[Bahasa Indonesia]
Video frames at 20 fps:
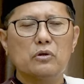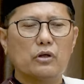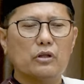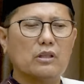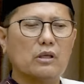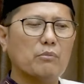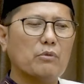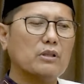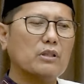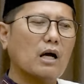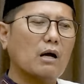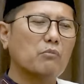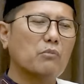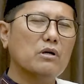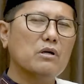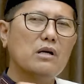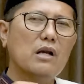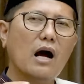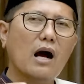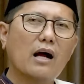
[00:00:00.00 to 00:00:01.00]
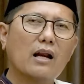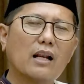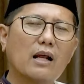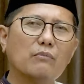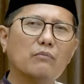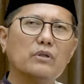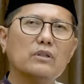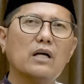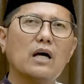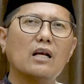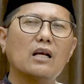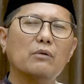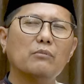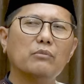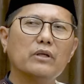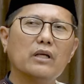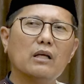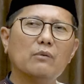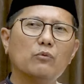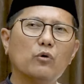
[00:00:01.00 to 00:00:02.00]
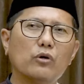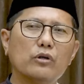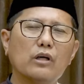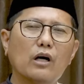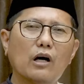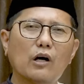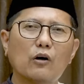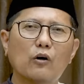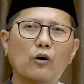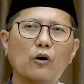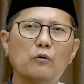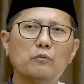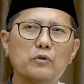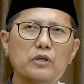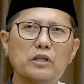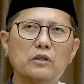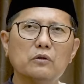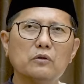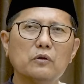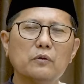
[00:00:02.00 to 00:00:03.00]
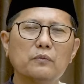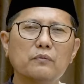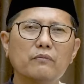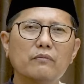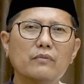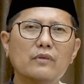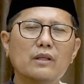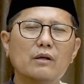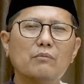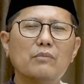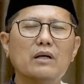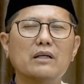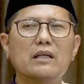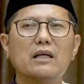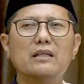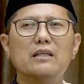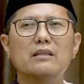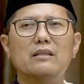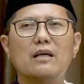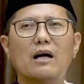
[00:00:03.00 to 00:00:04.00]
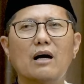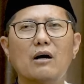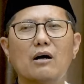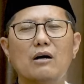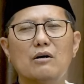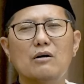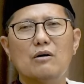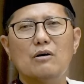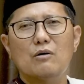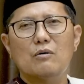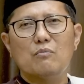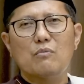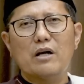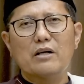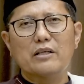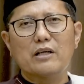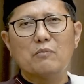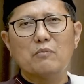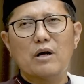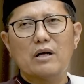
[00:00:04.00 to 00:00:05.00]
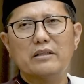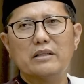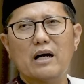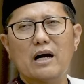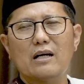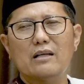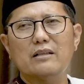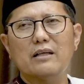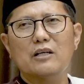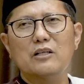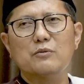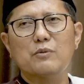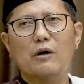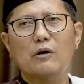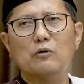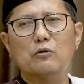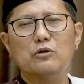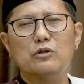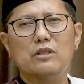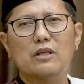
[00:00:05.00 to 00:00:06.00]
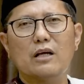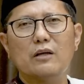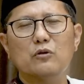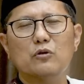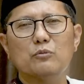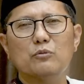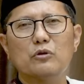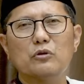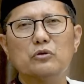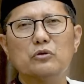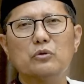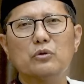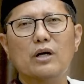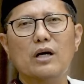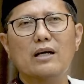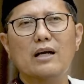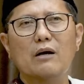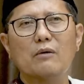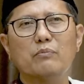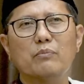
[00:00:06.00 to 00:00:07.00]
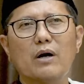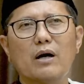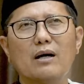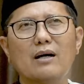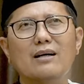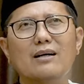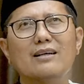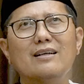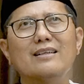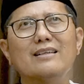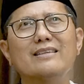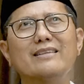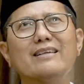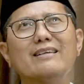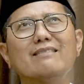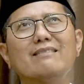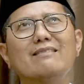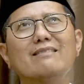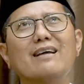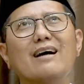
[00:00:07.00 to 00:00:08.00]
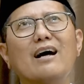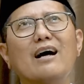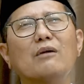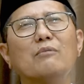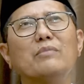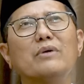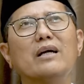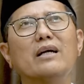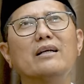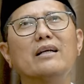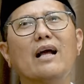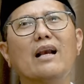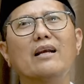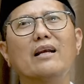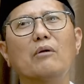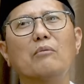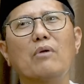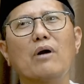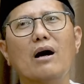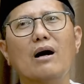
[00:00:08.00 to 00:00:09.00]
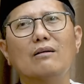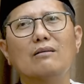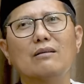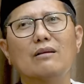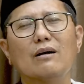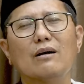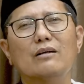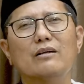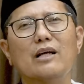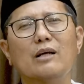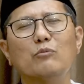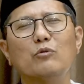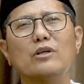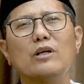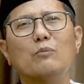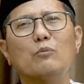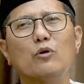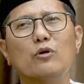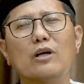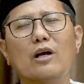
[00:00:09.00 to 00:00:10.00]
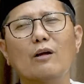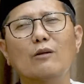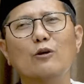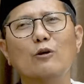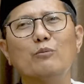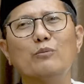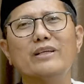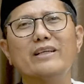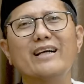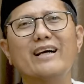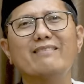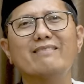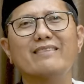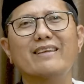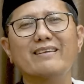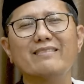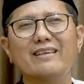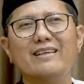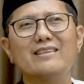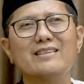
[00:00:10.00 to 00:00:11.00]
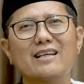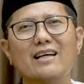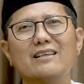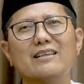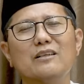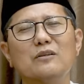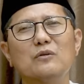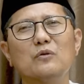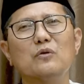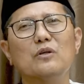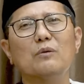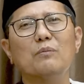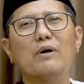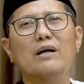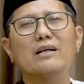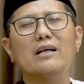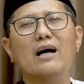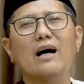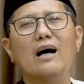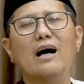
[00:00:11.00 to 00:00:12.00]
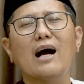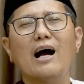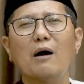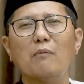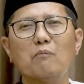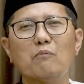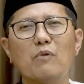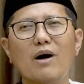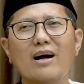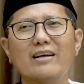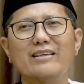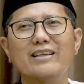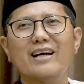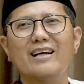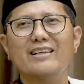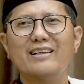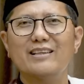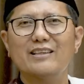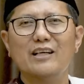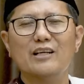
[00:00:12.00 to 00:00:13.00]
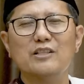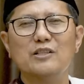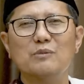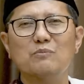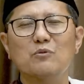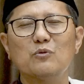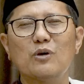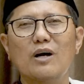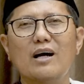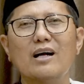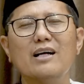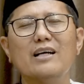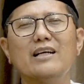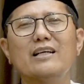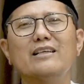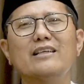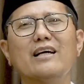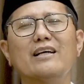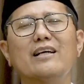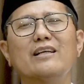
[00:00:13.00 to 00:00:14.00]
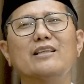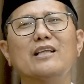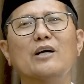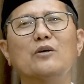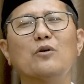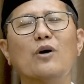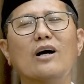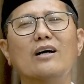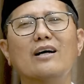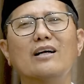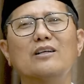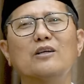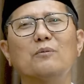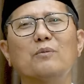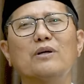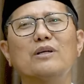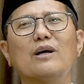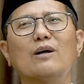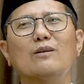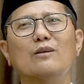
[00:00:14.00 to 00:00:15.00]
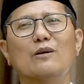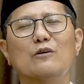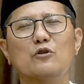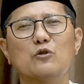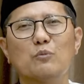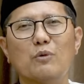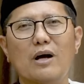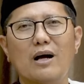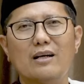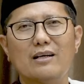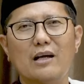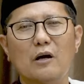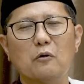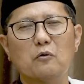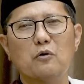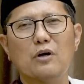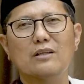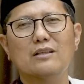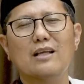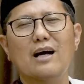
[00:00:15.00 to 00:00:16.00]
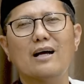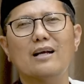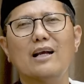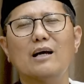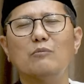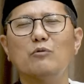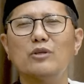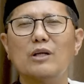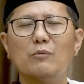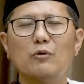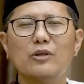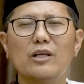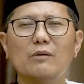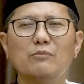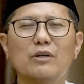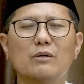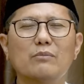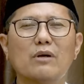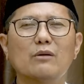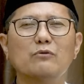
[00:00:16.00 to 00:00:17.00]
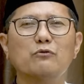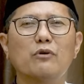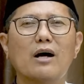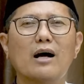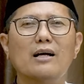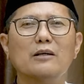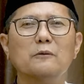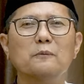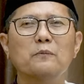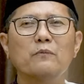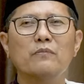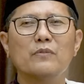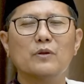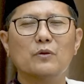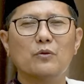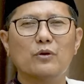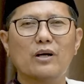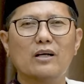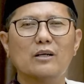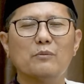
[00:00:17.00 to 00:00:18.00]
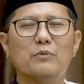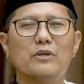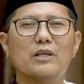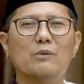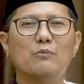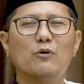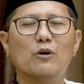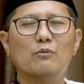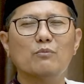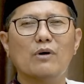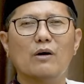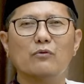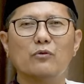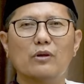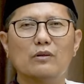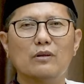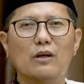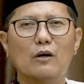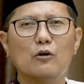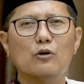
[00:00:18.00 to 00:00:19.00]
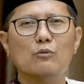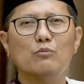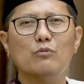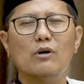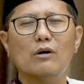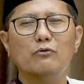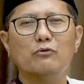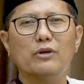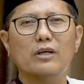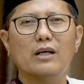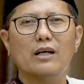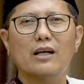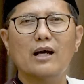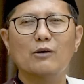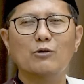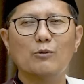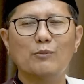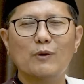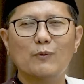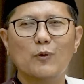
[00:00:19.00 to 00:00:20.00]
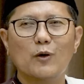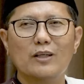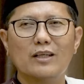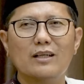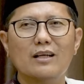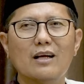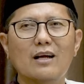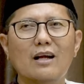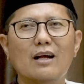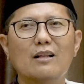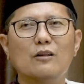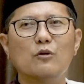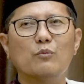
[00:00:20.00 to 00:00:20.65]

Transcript: Kita minta mendalam mendalami ilmu, ya Khabiru. Maka kita baca-bacaan di Asmaul Husna itu menunjukkan apa? kita mengenal nama Allah dan mudah-mudahan Allah memberikan tetesan itu kepada hambanya kita semua yang kita doakan kepada Allah Subhanahu wa taala. Mudah-mudahan bermanfaat. Kurang lebihnya mohon maaf. Wallahul muwaffiq ila aqwamit thoriq.